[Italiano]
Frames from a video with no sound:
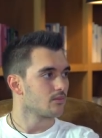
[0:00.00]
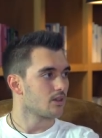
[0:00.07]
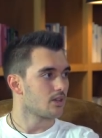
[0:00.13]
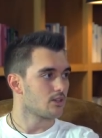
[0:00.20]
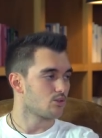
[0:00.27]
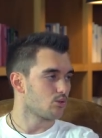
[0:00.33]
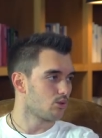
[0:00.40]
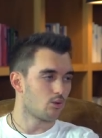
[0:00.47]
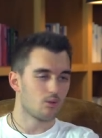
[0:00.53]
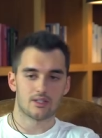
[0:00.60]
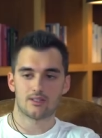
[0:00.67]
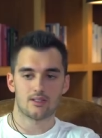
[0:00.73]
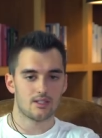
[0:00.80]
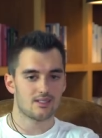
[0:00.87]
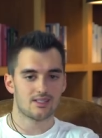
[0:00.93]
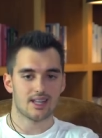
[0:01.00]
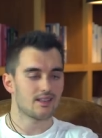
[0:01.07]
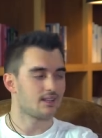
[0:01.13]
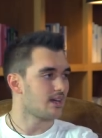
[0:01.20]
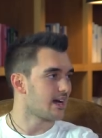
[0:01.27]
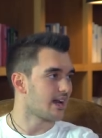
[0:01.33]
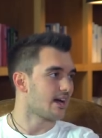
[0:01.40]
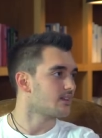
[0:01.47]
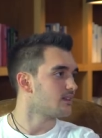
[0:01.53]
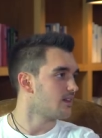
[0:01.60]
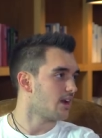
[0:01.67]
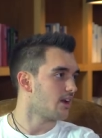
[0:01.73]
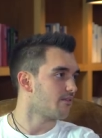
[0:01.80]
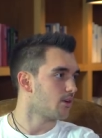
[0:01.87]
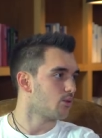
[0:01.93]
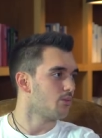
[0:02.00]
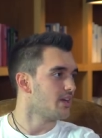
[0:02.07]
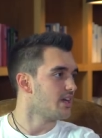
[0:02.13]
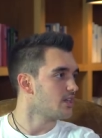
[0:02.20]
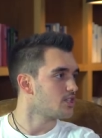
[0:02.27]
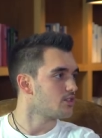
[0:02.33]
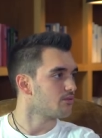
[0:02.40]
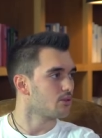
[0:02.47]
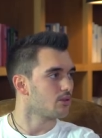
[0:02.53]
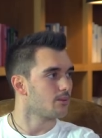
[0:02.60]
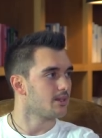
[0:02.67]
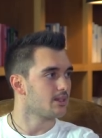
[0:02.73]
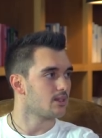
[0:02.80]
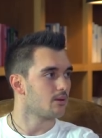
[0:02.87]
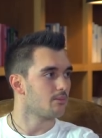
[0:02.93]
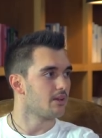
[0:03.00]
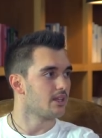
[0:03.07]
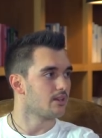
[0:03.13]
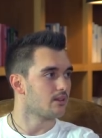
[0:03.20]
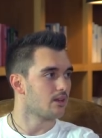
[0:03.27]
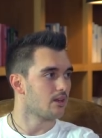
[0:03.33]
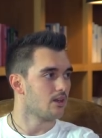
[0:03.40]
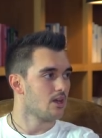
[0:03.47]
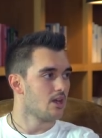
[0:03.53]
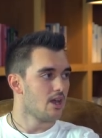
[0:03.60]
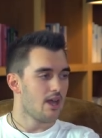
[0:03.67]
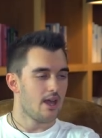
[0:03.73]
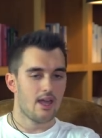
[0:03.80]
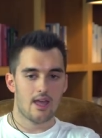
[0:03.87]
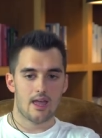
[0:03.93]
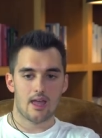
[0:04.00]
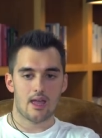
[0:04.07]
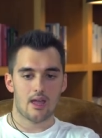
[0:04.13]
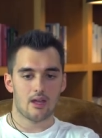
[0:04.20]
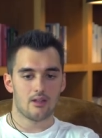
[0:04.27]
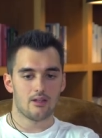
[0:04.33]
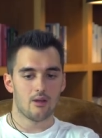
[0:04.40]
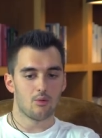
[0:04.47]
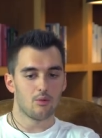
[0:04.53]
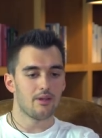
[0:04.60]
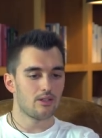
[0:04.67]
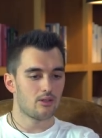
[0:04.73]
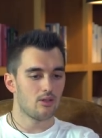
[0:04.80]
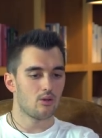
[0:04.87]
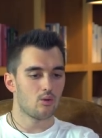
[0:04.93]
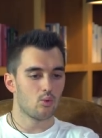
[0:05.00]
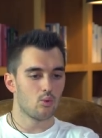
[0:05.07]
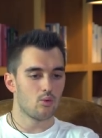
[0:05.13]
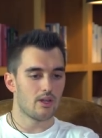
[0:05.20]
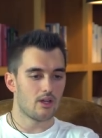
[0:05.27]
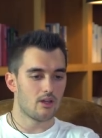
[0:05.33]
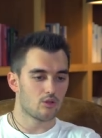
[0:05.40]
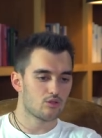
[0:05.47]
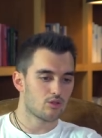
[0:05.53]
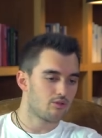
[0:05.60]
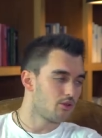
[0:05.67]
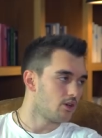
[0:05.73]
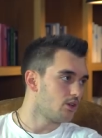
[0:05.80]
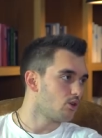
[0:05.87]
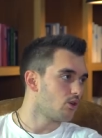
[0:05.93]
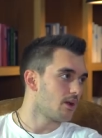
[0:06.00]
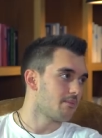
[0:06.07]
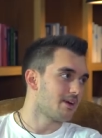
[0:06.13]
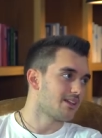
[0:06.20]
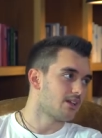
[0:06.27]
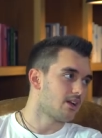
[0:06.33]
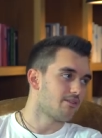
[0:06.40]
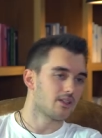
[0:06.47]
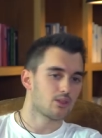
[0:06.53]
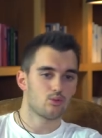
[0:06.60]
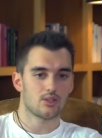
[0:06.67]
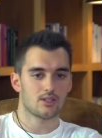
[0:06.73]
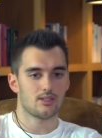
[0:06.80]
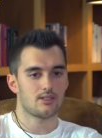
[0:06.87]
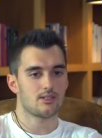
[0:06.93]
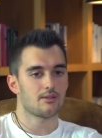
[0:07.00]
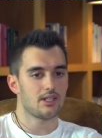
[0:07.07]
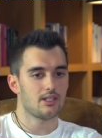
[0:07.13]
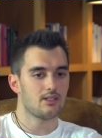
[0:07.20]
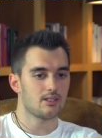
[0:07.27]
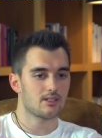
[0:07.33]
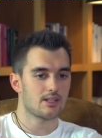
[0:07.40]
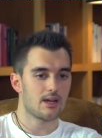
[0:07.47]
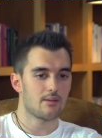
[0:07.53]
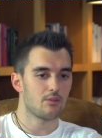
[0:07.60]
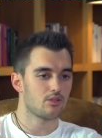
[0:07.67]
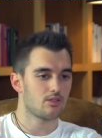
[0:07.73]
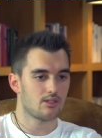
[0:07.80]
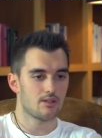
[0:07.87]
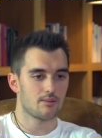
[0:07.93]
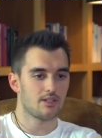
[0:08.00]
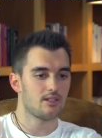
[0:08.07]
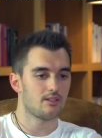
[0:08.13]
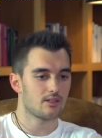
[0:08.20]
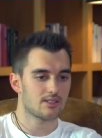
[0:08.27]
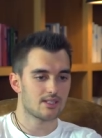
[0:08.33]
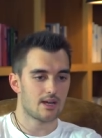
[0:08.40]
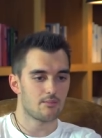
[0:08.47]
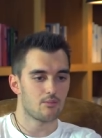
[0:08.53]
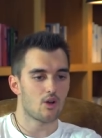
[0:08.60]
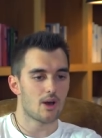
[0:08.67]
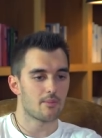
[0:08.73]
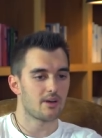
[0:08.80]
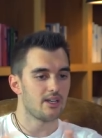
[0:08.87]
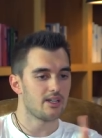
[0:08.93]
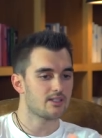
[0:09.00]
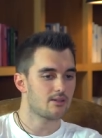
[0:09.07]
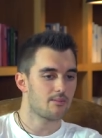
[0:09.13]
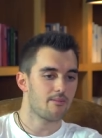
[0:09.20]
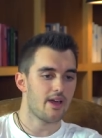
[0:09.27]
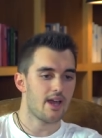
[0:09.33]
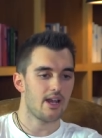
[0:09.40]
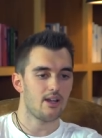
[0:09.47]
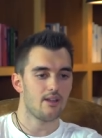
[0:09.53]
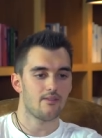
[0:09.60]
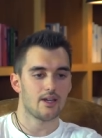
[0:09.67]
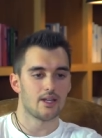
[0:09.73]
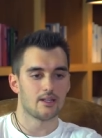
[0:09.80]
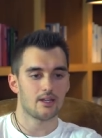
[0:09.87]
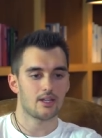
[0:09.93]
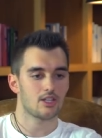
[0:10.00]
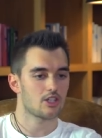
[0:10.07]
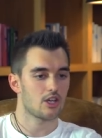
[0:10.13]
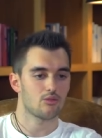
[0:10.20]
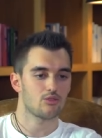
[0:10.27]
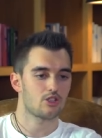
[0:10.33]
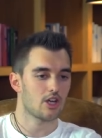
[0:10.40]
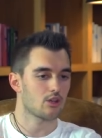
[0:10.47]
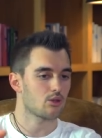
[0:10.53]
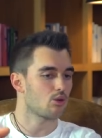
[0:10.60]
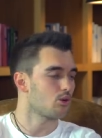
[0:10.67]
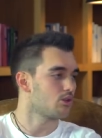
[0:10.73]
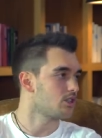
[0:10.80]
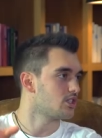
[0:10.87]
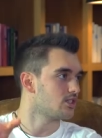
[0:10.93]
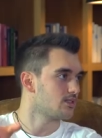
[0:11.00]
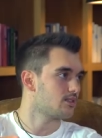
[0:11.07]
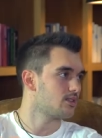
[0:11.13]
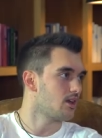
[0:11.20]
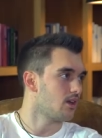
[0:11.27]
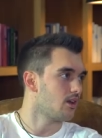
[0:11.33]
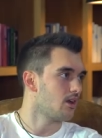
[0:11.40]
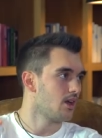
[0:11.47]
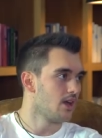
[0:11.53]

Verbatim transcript: che sono questi sette caratteri alfanumerici fondamentalmente e nel momento in cui il nostro fornitore manda la fattura al sistema di interscambio, il sistema di interscambio apre l'XML e vede che c'è un certo codice SD,